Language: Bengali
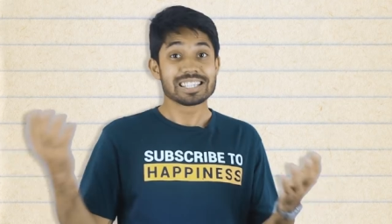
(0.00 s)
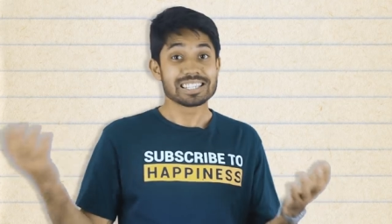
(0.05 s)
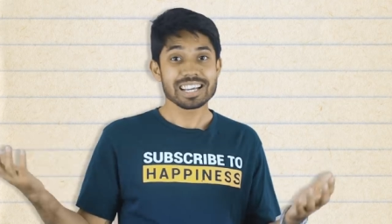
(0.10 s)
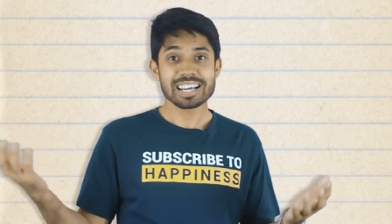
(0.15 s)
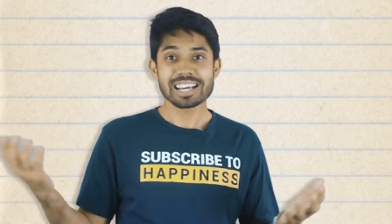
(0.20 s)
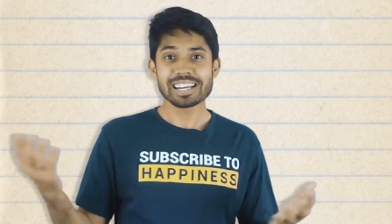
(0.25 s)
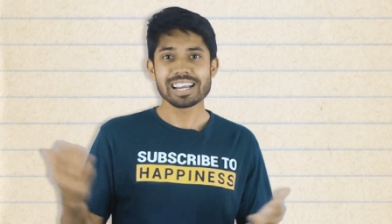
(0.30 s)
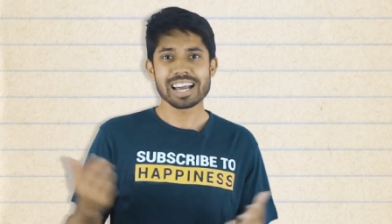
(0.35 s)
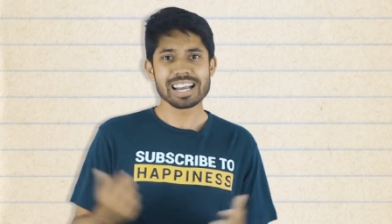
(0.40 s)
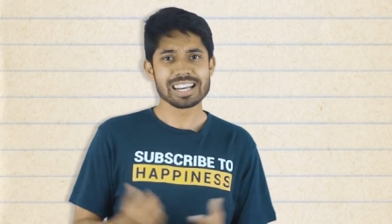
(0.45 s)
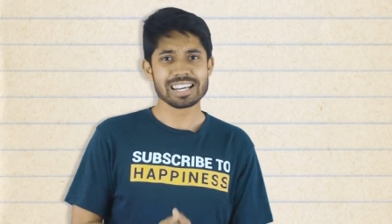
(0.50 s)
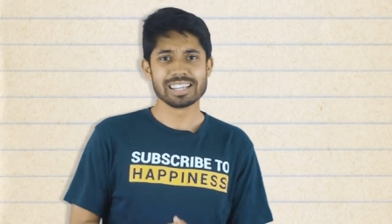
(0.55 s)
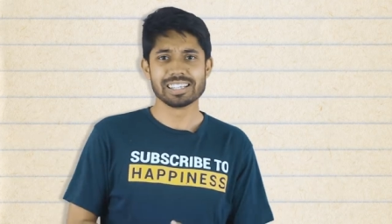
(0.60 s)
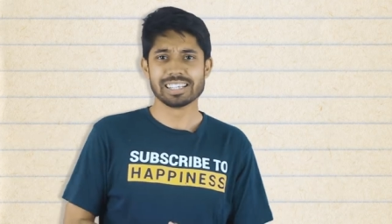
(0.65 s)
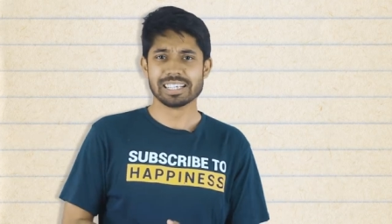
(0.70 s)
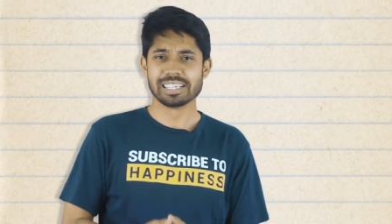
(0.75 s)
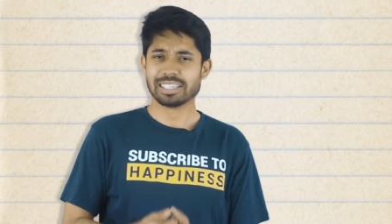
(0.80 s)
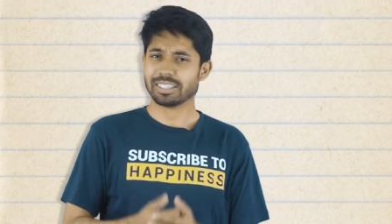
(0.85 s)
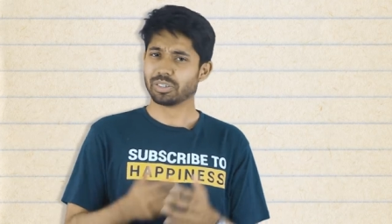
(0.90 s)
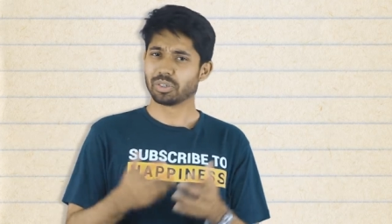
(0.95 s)
সেকেন্ড আইডিয়া
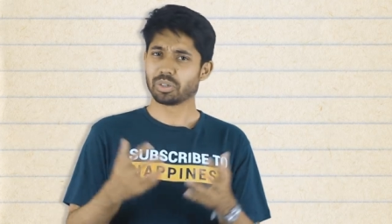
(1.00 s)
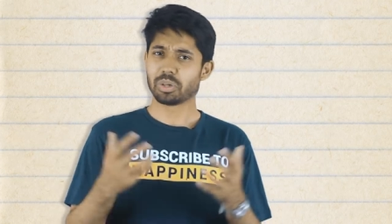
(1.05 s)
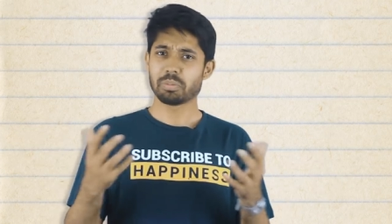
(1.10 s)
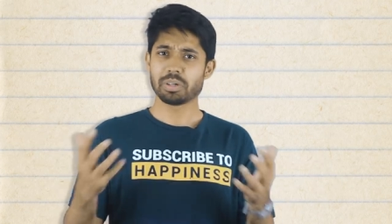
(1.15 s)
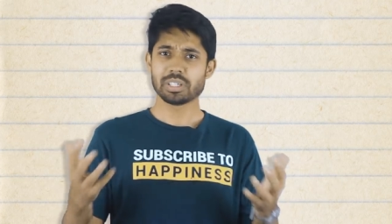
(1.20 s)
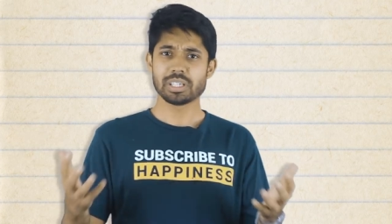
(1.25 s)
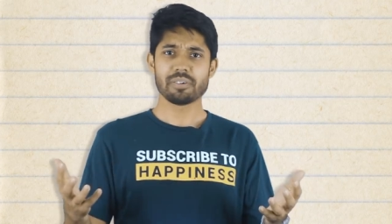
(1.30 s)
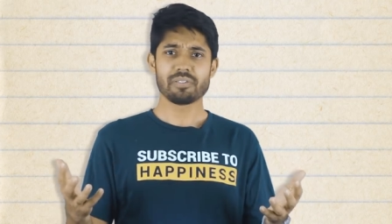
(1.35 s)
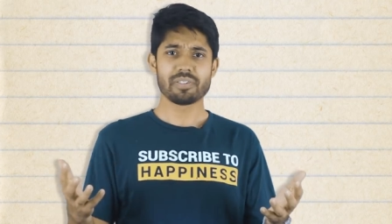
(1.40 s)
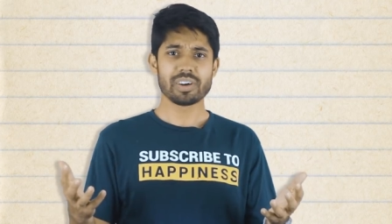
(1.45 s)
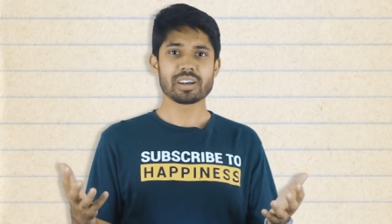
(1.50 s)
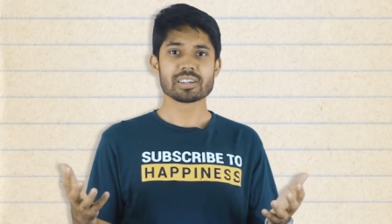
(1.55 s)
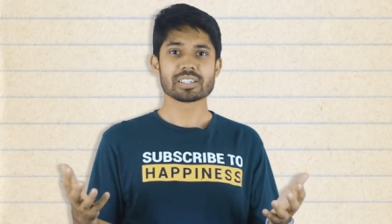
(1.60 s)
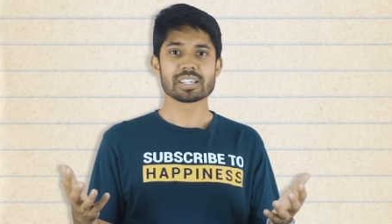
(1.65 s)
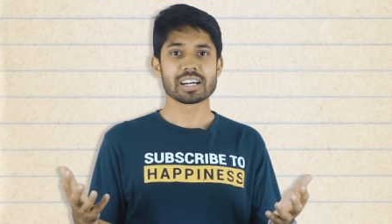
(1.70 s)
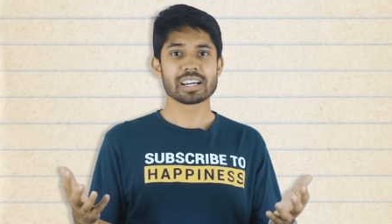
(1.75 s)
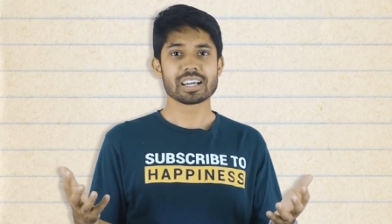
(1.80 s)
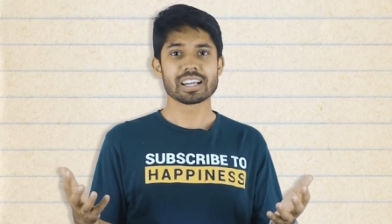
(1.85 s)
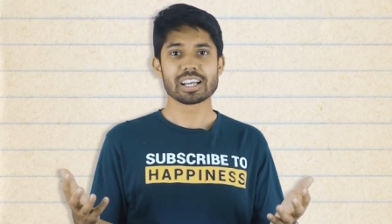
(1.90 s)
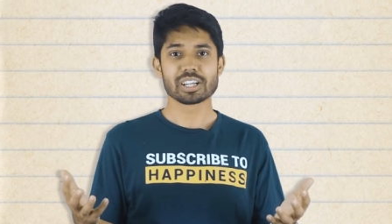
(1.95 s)
দিই তোমরা যে ফ্রেন্ড
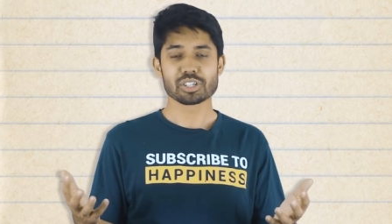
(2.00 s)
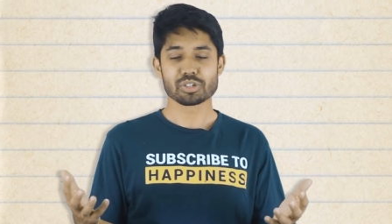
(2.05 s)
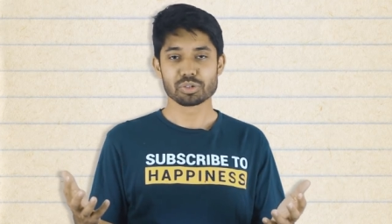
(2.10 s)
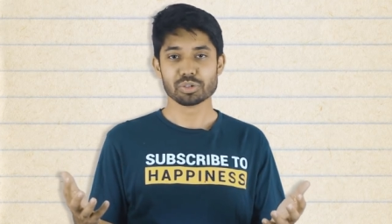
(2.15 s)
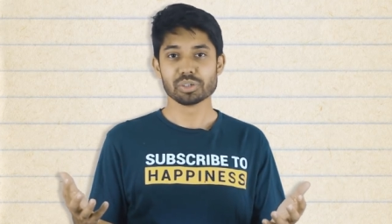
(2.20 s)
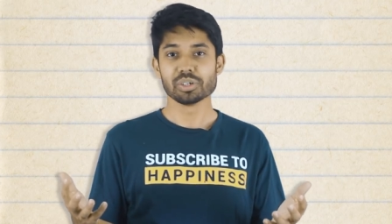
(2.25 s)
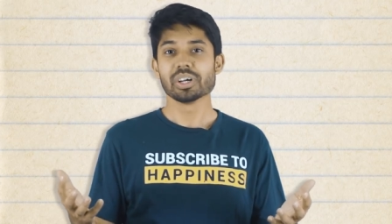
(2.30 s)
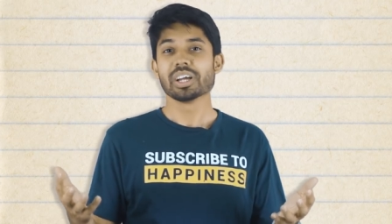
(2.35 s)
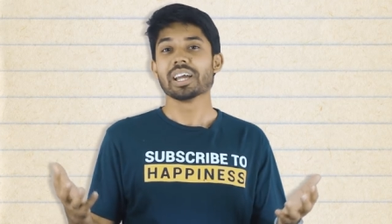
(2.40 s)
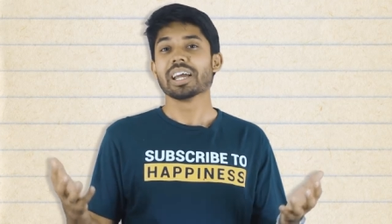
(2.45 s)
সার্কেল আছো